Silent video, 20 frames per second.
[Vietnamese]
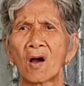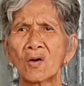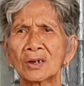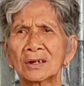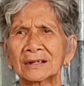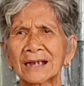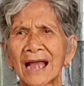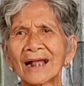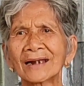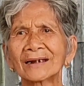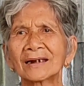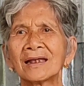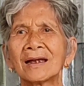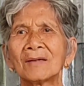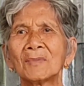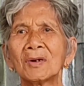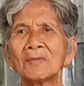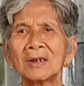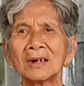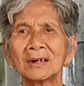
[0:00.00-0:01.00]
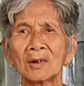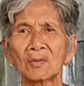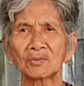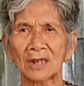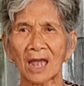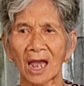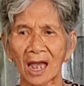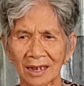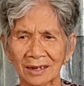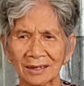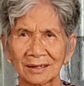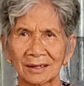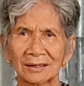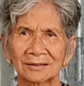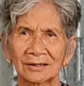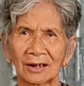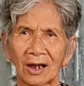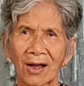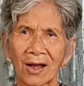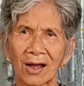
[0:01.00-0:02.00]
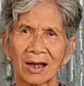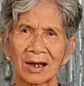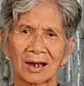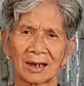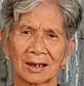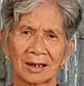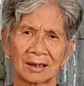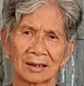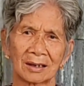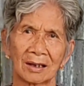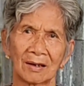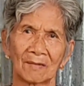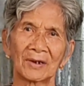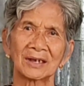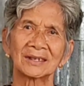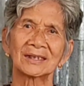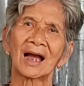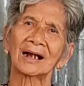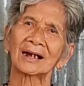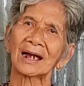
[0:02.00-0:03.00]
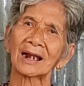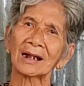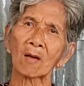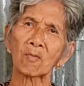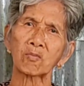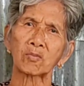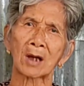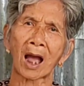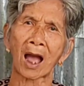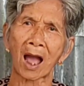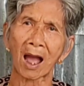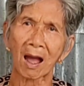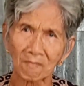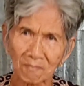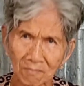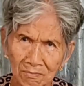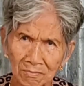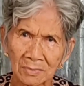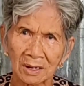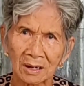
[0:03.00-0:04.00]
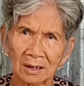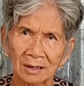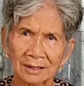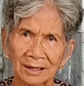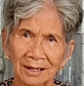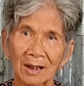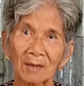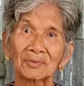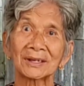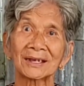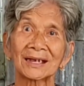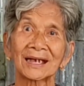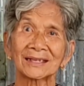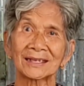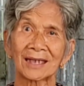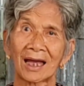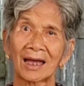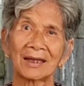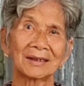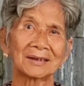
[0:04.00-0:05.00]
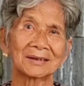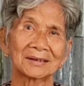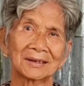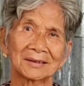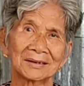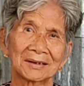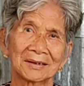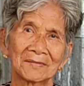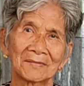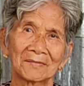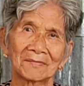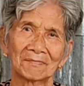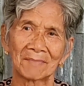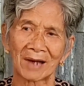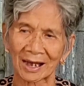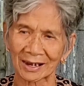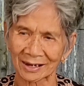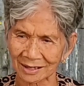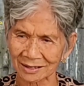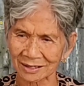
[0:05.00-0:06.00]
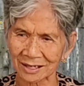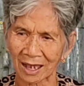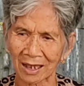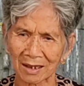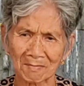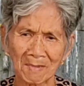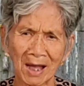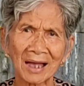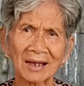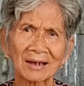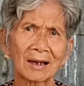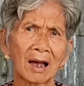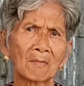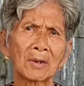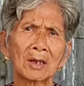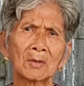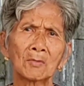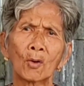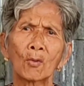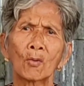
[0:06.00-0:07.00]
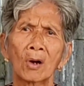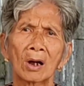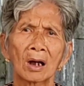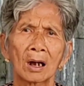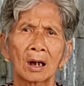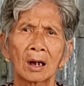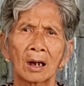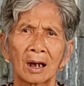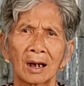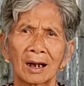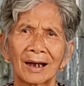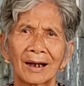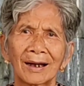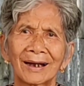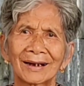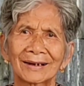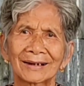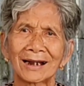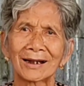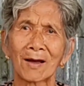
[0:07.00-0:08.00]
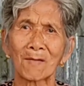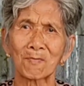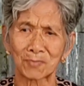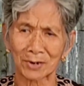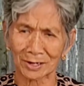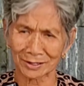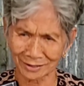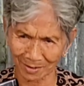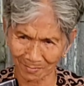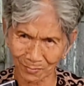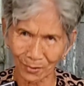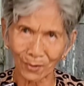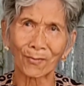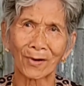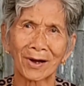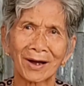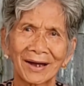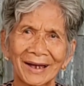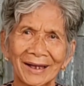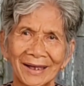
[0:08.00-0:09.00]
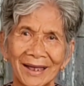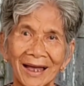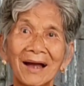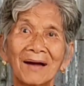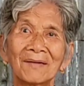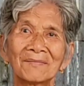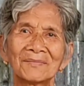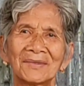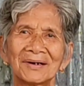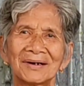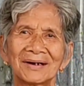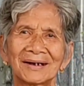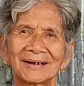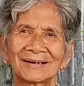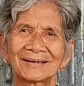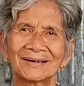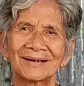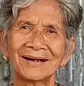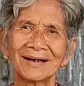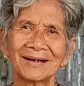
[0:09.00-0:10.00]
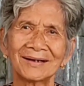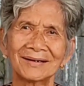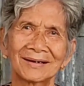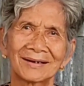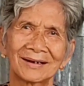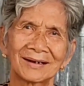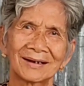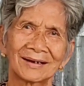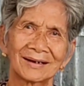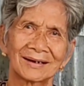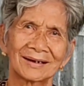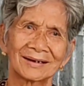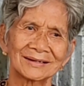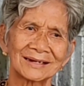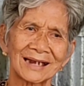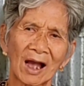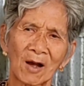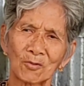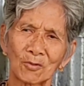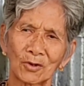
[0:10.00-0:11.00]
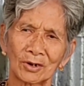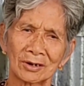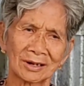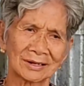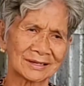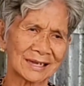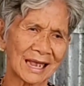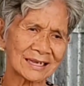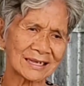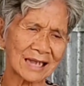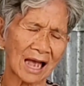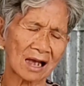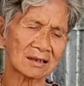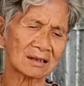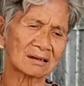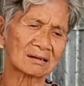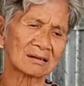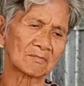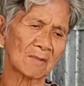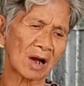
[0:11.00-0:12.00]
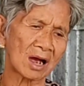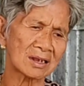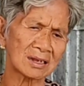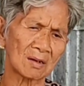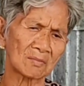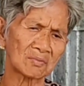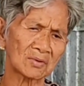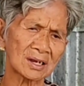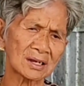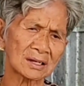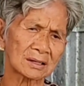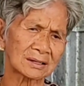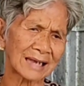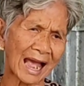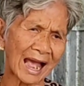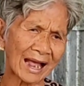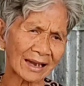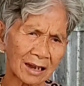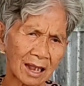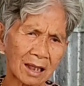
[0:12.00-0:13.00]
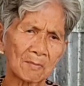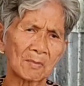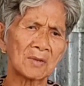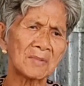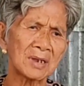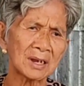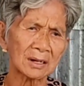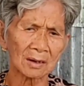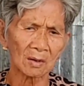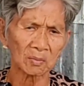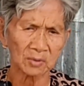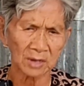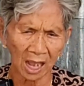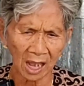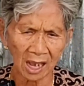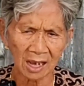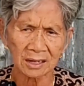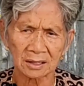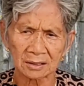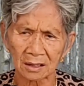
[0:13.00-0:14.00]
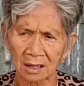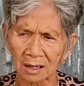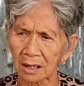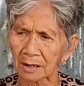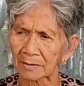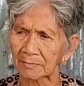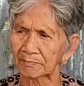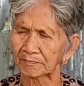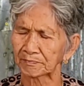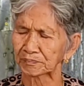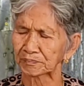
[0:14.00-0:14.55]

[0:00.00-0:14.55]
rồi cạn liền mới biết lóc chơi nó bây giờ cá lóc không cá lóc cái cá chơi mà ăn cá chơi bán không ai mua cá lóc bị tao mua thấy không đó cái ông mà đường dễ trận bởi vì ông lấy cạn liền mới biết lóc chơi nó